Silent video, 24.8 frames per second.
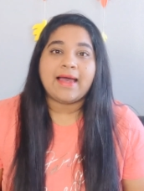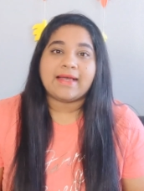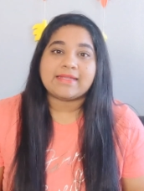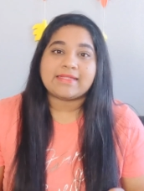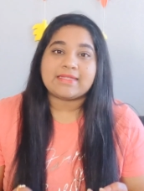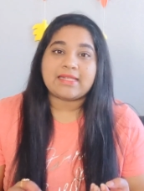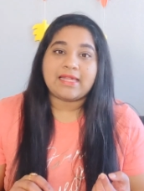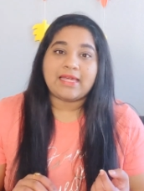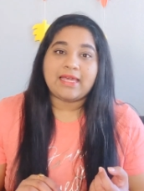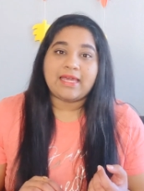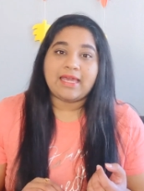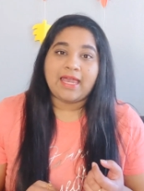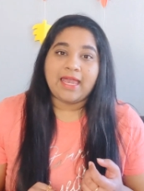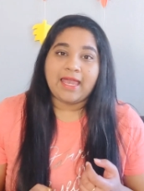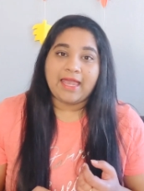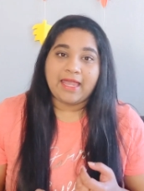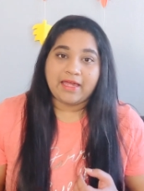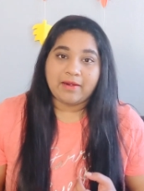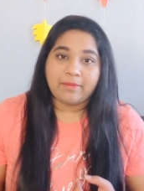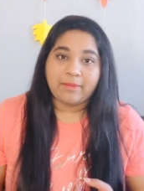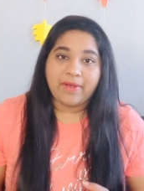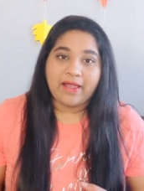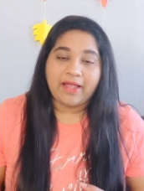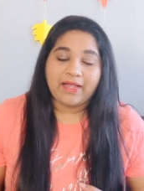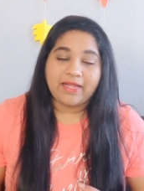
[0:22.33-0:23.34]
అసలు ఈ
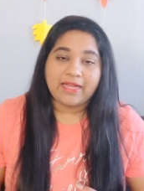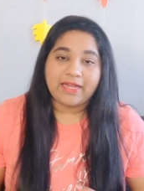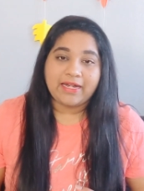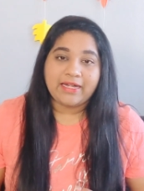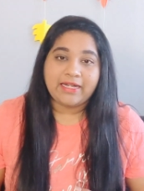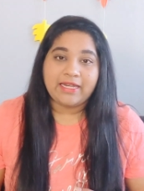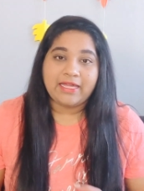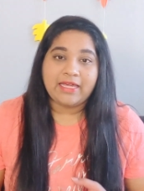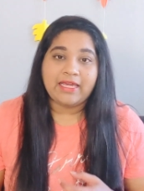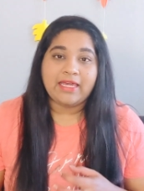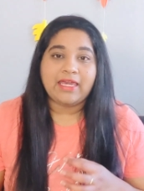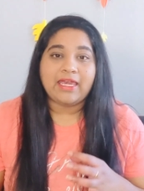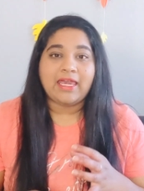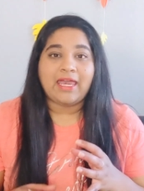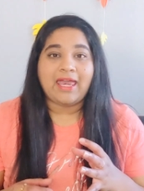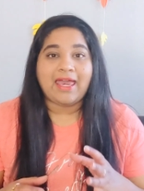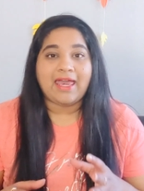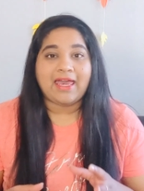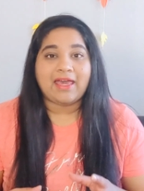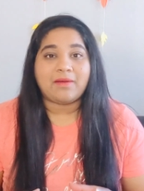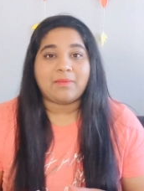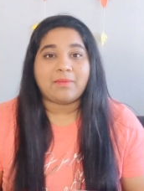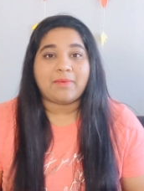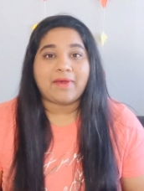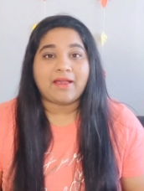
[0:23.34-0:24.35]
హెయిర్ ప్యాక్ ఏంటి ఈ
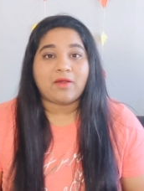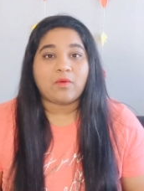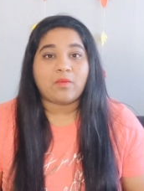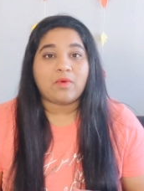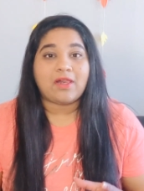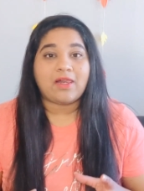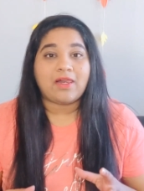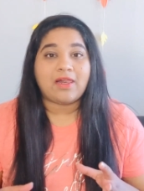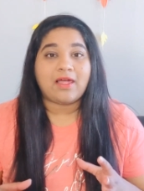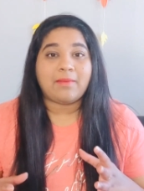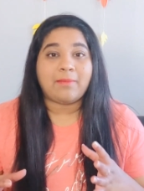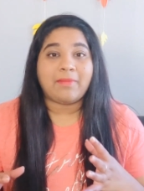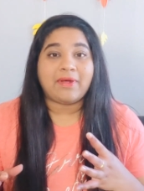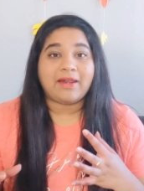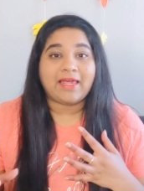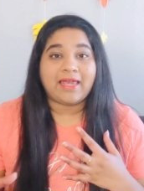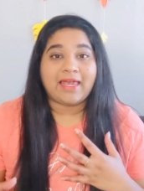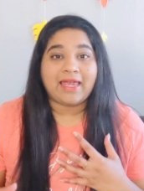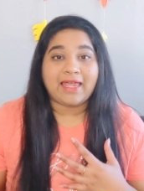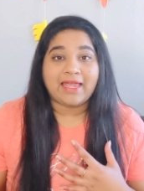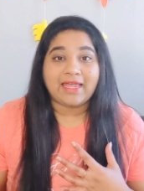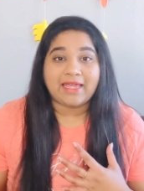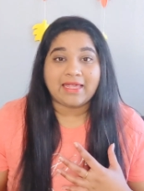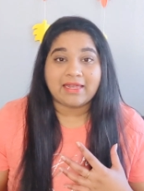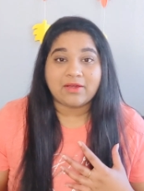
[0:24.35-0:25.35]
హెయిర్ ప్యాక్ వల్ల మన
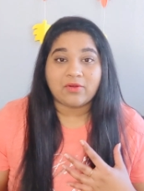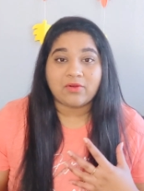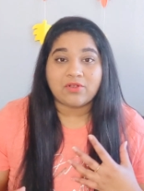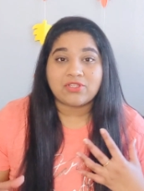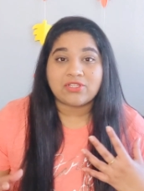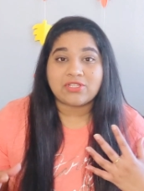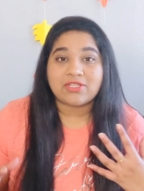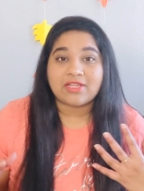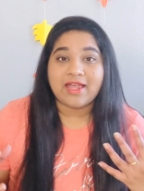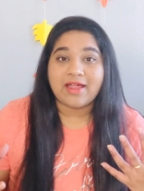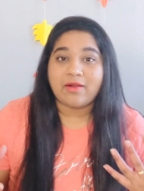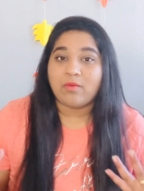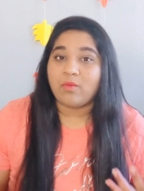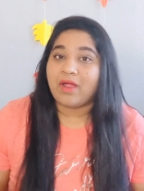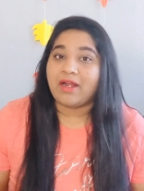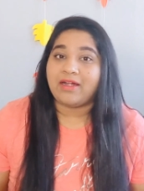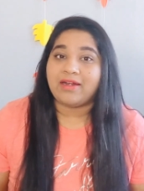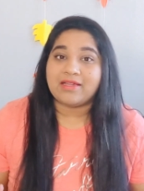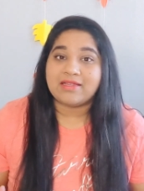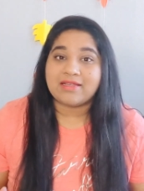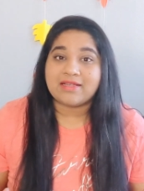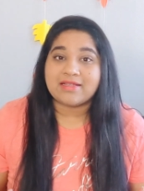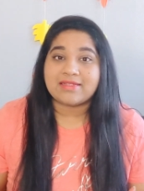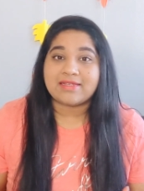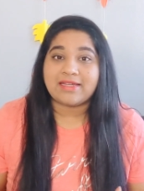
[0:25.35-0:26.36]
హెయిర్ కి వచ్చిన
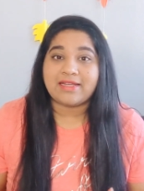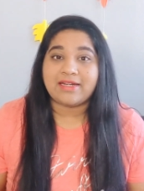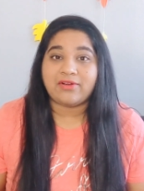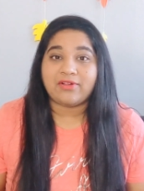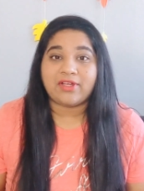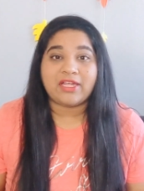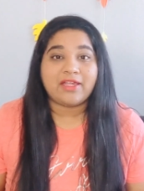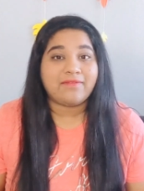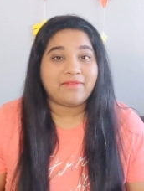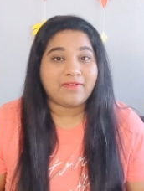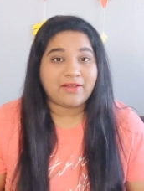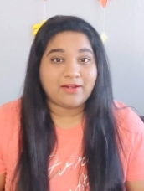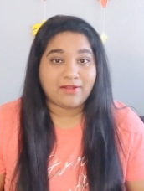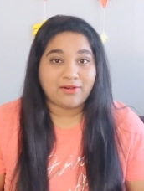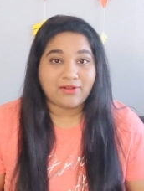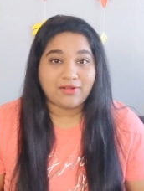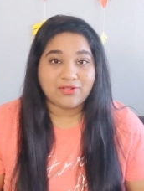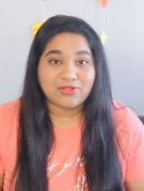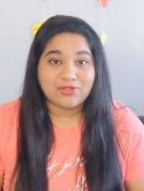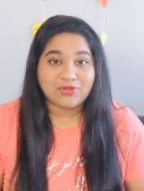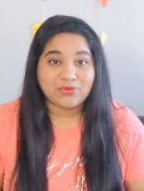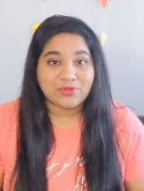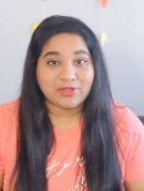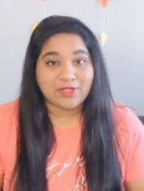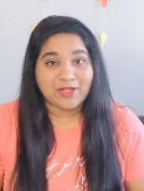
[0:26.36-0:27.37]
అడ్వాంటేజెస్ ఏంటో ఈ వీడియోలో
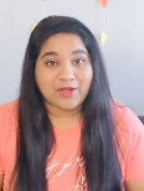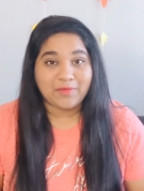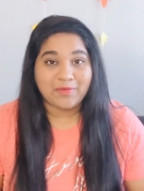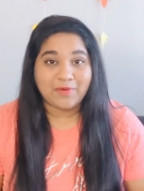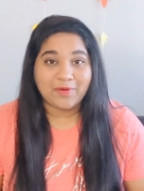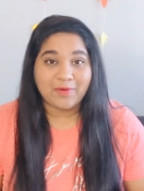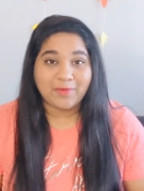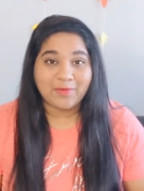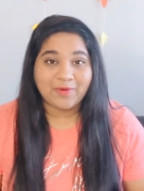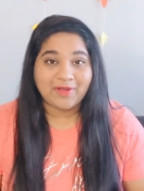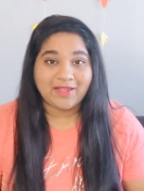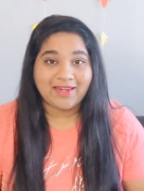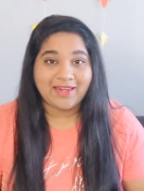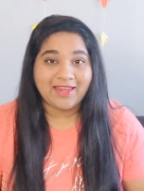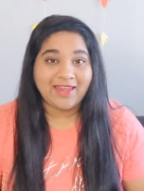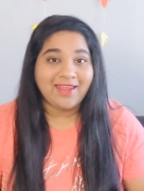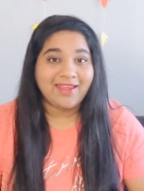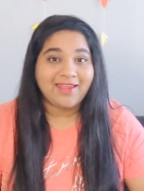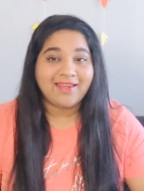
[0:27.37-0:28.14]
చూద్దామా మరి